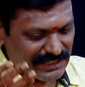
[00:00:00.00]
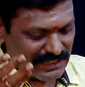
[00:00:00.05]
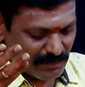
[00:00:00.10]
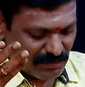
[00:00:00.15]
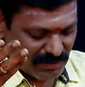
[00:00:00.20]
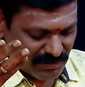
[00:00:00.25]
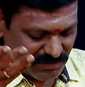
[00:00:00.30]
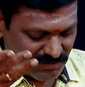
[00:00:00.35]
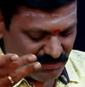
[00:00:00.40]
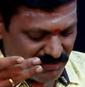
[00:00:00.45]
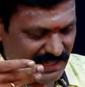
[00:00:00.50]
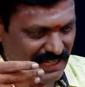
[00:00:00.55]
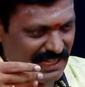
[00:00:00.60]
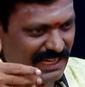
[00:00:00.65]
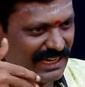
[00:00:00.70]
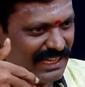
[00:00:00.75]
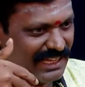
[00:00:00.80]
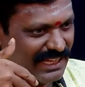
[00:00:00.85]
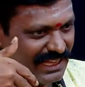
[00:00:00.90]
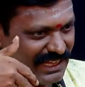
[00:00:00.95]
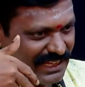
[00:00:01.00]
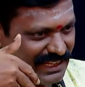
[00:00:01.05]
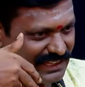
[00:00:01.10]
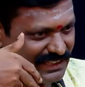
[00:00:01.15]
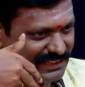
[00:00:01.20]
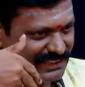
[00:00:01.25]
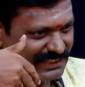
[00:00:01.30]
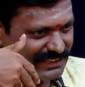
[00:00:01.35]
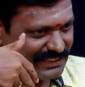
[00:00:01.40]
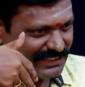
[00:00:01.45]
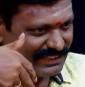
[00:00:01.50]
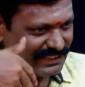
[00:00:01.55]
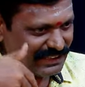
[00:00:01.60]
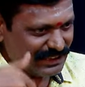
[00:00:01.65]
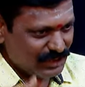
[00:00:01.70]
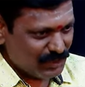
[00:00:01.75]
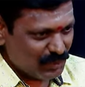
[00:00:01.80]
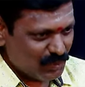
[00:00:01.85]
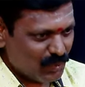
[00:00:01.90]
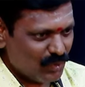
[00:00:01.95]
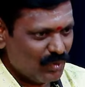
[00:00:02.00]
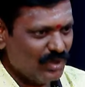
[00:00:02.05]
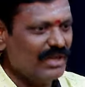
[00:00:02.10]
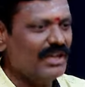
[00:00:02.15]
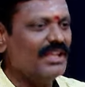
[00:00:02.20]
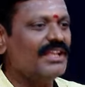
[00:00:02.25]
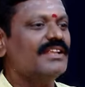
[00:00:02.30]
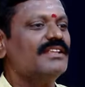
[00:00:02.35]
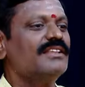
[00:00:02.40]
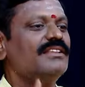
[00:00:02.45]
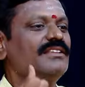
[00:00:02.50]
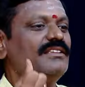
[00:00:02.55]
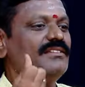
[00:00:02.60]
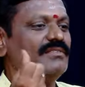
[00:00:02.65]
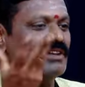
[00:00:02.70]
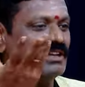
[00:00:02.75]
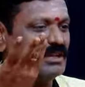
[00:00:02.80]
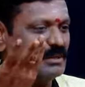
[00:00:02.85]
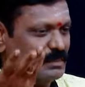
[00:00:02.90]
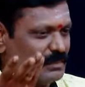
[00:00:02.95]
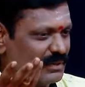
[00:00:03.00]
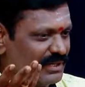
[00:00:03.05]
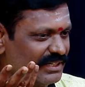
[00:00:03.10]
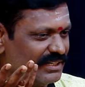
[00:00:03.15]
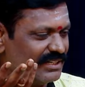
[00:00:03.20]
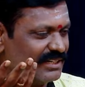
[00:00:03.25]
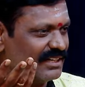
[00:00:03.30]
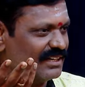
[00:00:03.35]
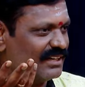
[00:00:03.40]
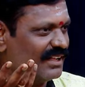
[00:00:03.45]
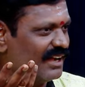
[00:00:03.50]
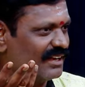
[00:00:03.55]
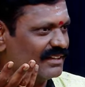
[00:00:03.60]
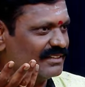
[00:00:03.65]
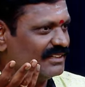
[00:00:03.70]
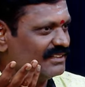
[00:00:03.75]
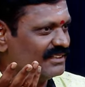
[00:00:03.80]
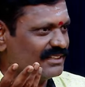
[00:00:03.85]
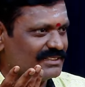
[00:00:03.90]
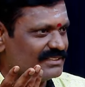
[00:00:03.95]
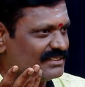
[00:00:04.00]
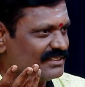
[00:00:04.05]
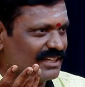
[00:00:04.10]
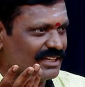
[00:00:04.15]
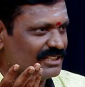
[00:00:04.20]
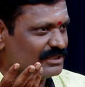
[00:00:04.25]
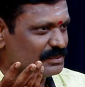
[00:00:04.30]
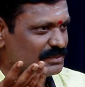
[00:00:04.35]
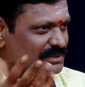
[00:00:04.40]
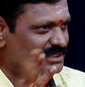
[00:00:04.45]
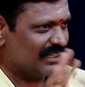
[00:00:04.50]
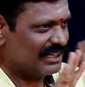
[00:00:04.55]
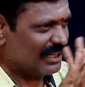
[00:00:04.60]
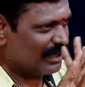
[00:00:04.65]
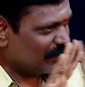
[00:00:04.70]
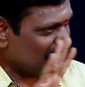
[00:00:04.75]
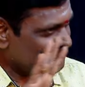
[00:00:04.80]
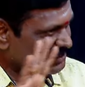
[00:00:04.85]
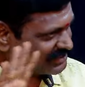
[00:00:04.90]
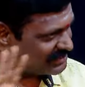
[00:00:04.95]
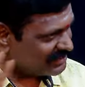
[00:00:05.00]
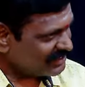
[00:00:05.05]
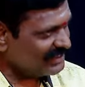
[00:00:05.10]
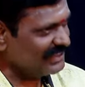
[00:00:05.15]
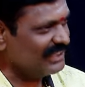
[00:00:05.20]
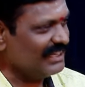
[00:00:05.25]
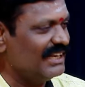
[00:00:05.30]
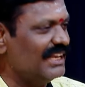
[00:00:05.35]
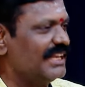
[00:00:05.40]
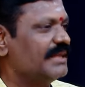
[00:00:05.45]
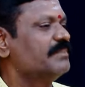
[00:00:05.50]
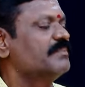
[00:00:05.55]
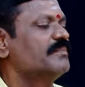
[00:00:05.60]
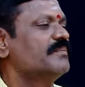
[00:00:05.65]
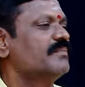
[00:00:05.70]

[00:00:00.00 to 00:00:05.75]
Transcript: நமக்கு வேலை இங்கே உள்ளிருந்து வெளிப்படுகிற டாக்டர் நர்ஸ் ஆஸ்பத்திரி ஆம்புலன்ஸில் இல்லை